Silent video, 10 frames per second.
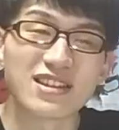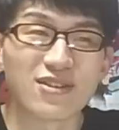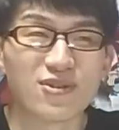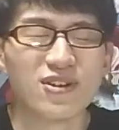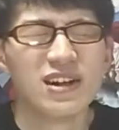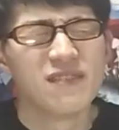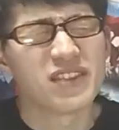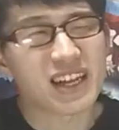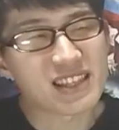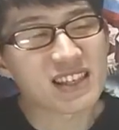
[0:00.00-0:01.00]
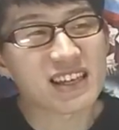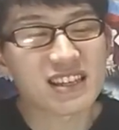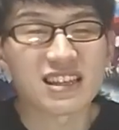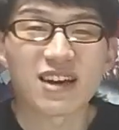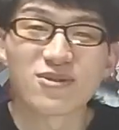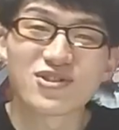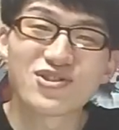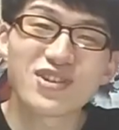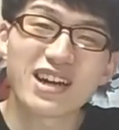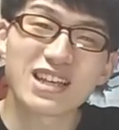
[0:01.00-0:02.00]
すけど、懐かしいね、この
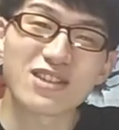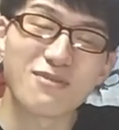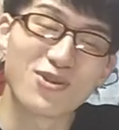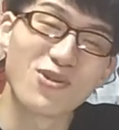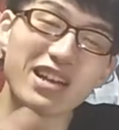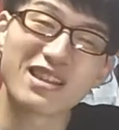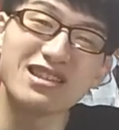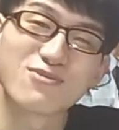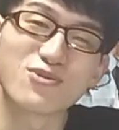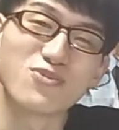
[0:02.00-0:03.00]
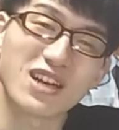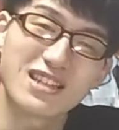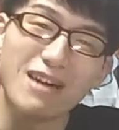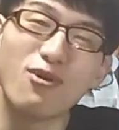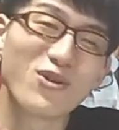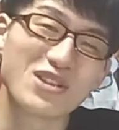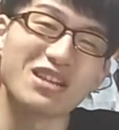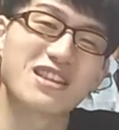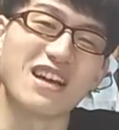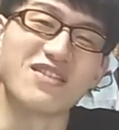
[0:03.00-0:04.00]
週刊なんていうと今動画でやってると僕昔生放送
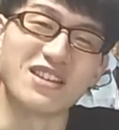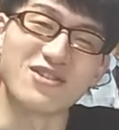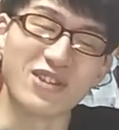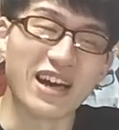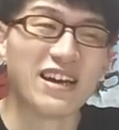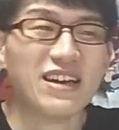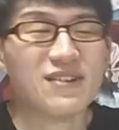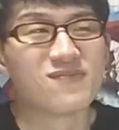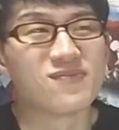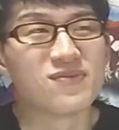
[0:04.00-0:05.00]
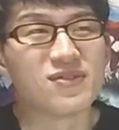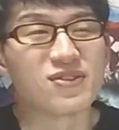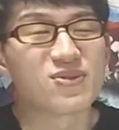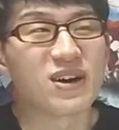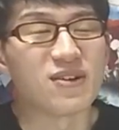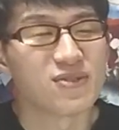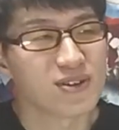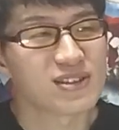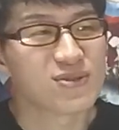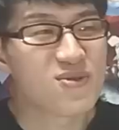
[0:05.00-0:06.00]
やってたんですよね。うん、とか、な
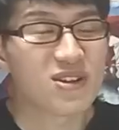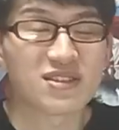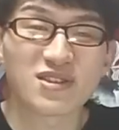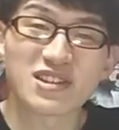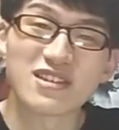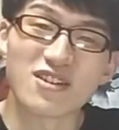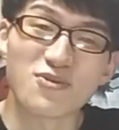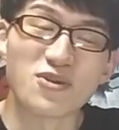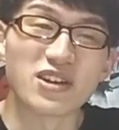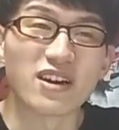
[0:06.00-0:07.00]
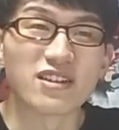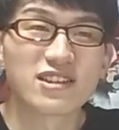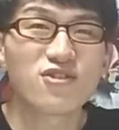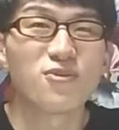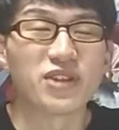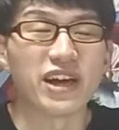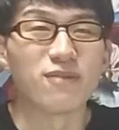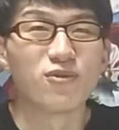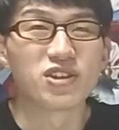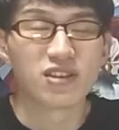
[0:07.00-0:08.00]
んかすごい懐かしいなと思いながら、ゼロも
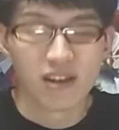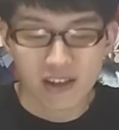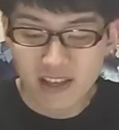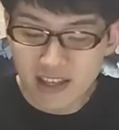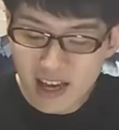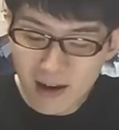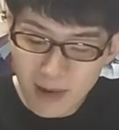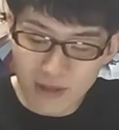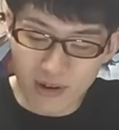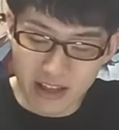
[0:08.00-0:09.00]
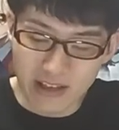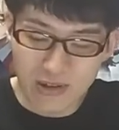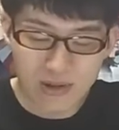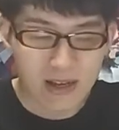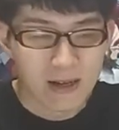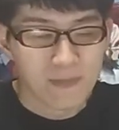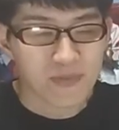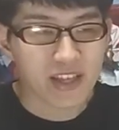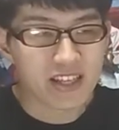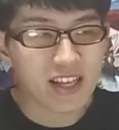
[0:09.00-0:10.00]
ね、もう1年半前とかね、10
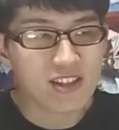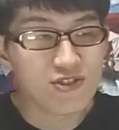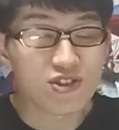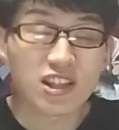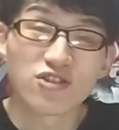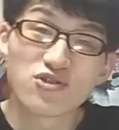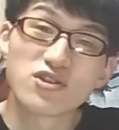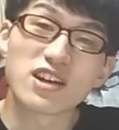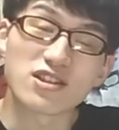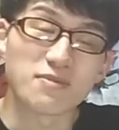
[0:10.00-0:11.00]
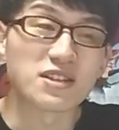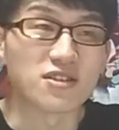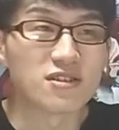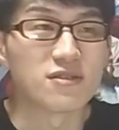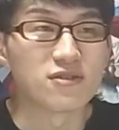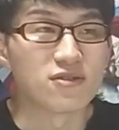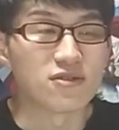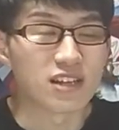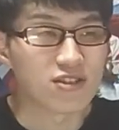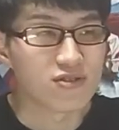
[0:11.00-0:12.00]
2021年12月末、
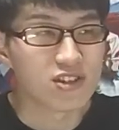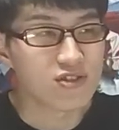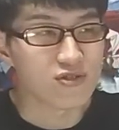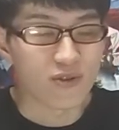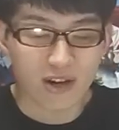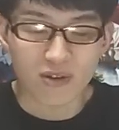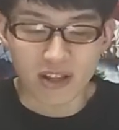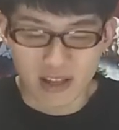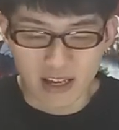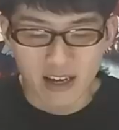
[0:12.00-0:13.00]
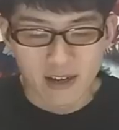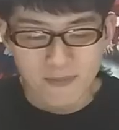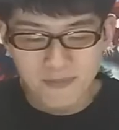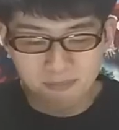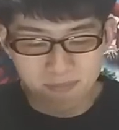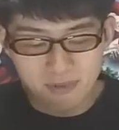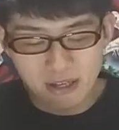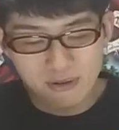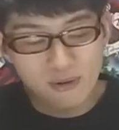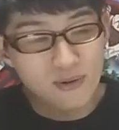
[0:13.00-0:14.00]
うん、下旬24日とかだってっけうん、っ
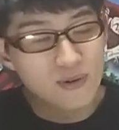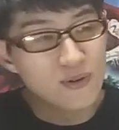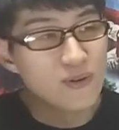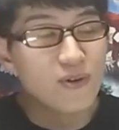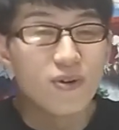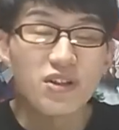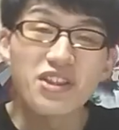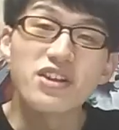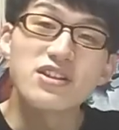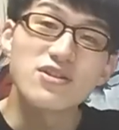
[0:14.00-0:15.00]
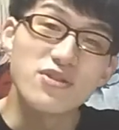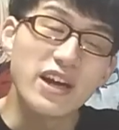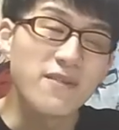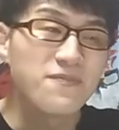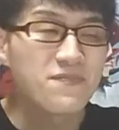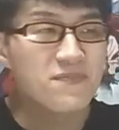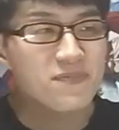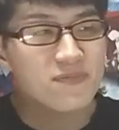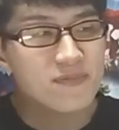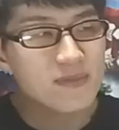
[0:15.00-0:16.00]
ていうところだったんですよ
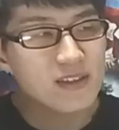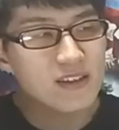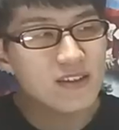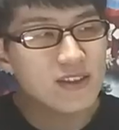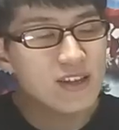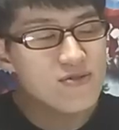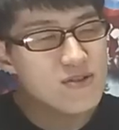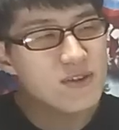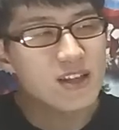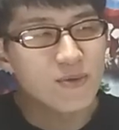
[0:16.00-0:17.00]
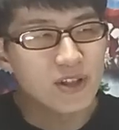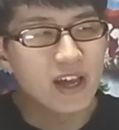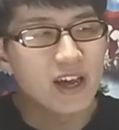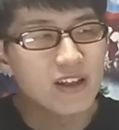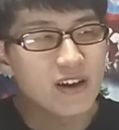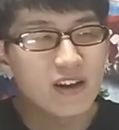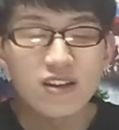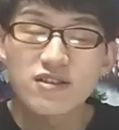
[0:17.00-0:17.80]
ね。っていう意味でもね、なんか、